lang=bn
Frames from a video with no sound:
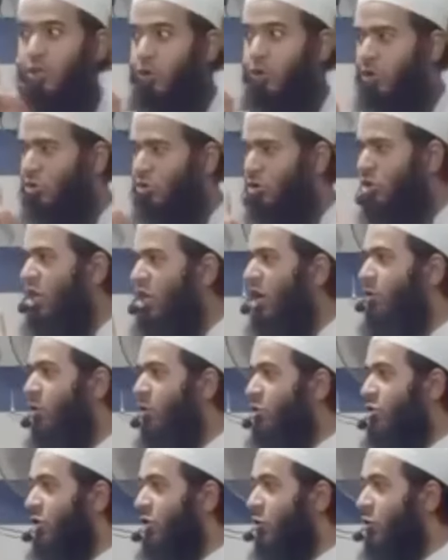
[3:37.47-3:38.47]
দুর্দশাগুলো
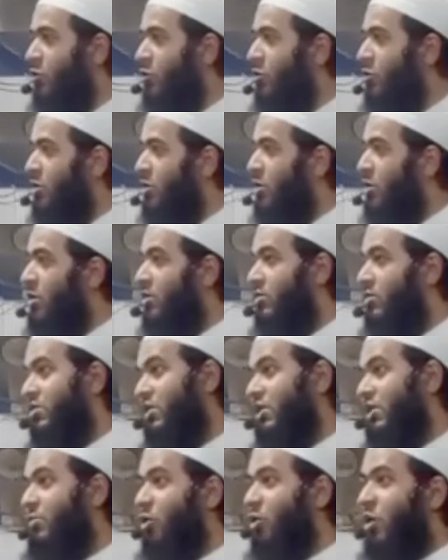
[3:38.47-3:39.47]
ছিল
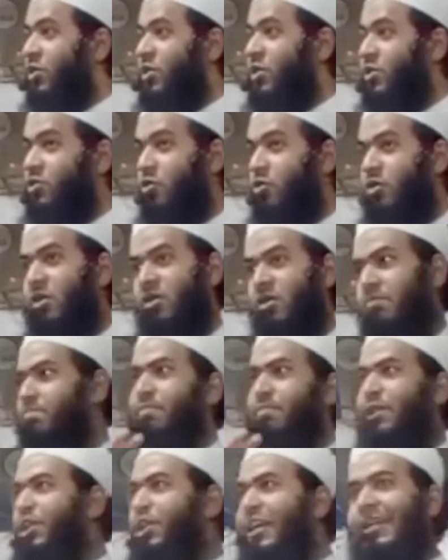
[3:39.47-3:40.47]
তিনি বলেছে যদি
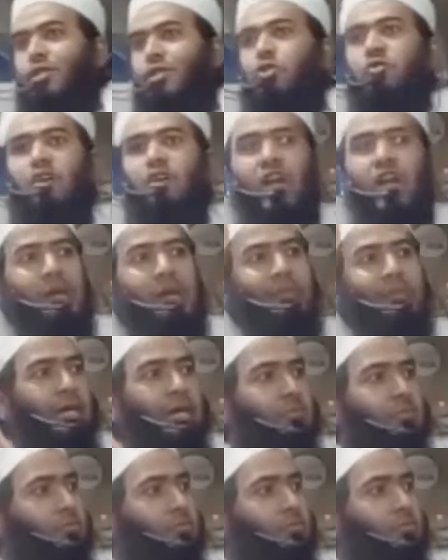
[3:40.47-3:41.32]
বেশি কিছু করা লাগবে না